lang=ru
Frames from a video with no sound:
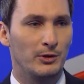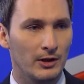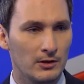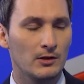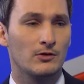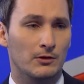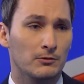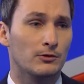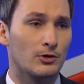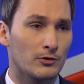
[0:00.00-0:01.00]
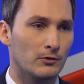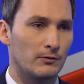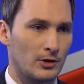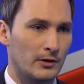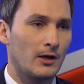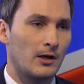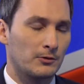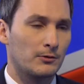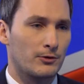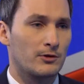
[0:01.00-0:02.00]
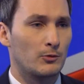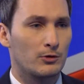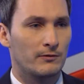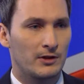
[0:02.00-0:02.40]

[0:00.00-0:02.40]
перейти все равно на живого человека, который уже сможет Безусловно.